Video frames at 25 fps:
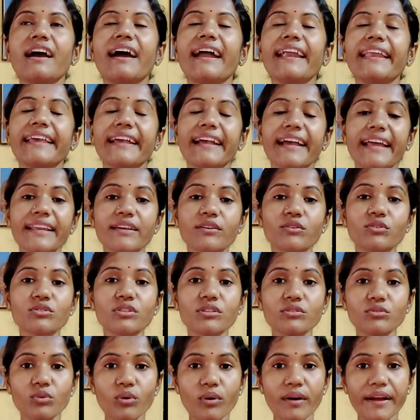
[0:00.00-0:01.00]
আর এখানে
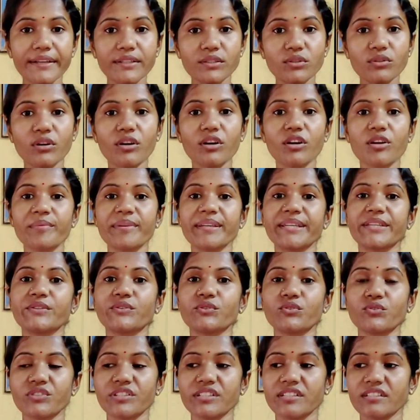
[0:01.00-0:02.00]
কোথাও দোকান টোকান আমি
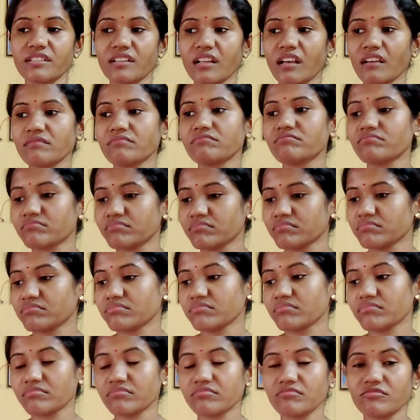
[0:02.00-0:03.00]
কিচ্ছু চিনি না
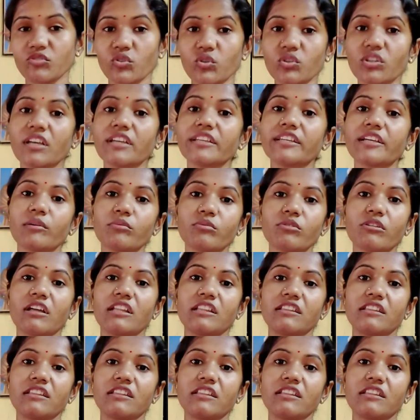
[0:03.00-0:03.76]
কোথায় যাব